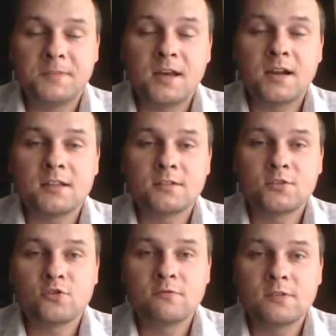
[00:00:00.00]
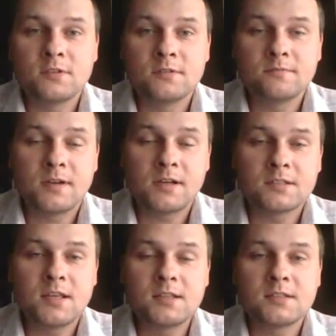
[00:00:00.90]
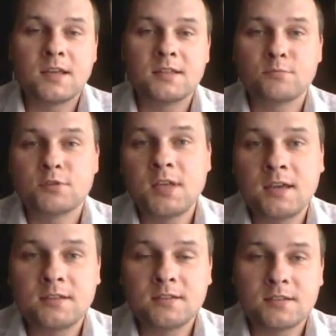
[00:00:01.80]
я рад, что вы оказались на этом сайте.